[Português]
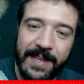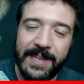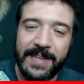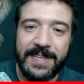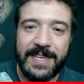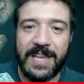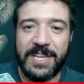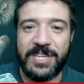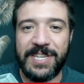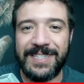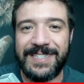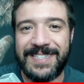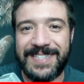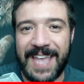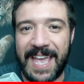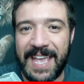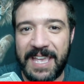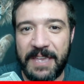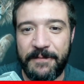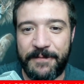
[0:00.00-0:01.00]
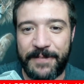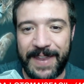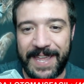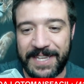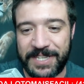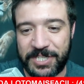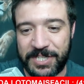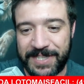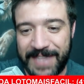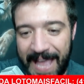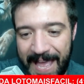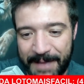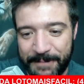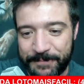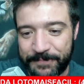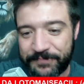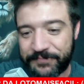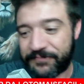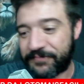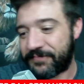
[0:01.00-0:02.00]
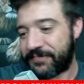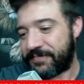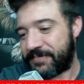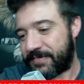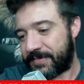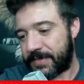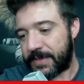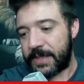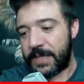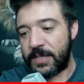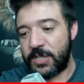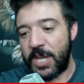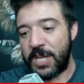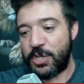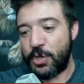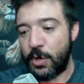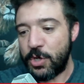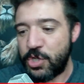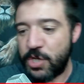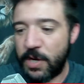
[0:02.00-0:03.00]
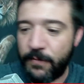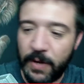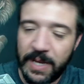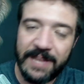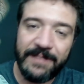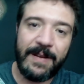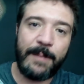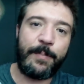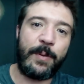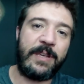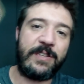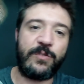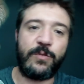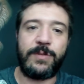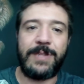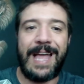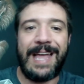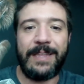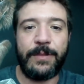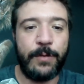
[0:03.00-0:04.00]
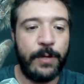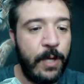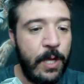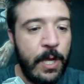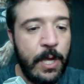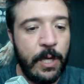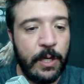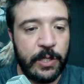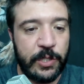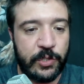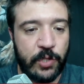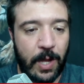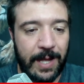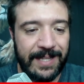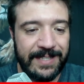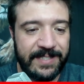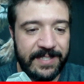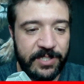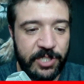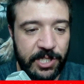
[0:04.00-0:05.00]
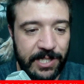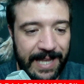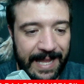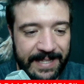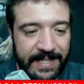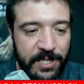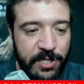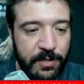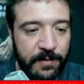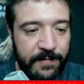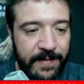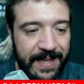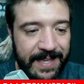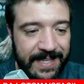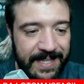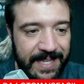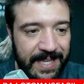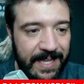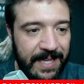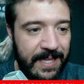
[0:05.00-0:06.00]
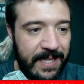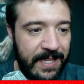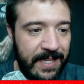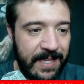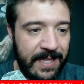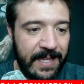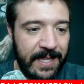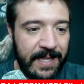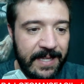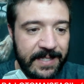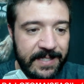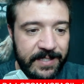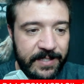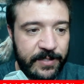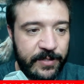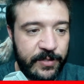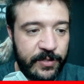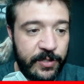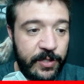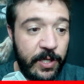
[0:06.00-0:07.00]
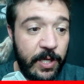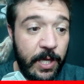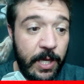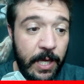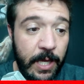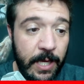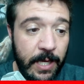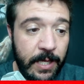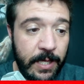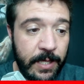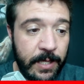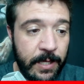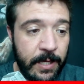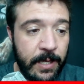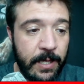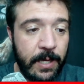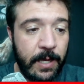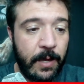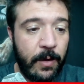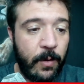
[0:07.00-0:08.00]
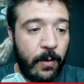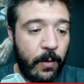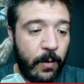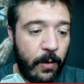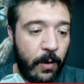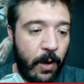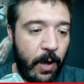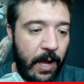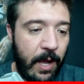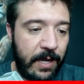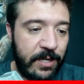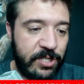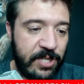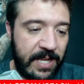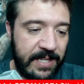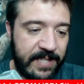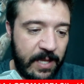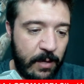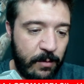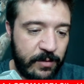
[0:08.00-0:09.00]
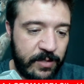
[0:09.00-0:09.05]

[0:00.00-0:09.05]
E a gente segue em frente, tá? Gente, hoje eu vou levar pro resultado. Só antes de ir lá, deixa eu ver aqui. E. Ó, oh, já saiu os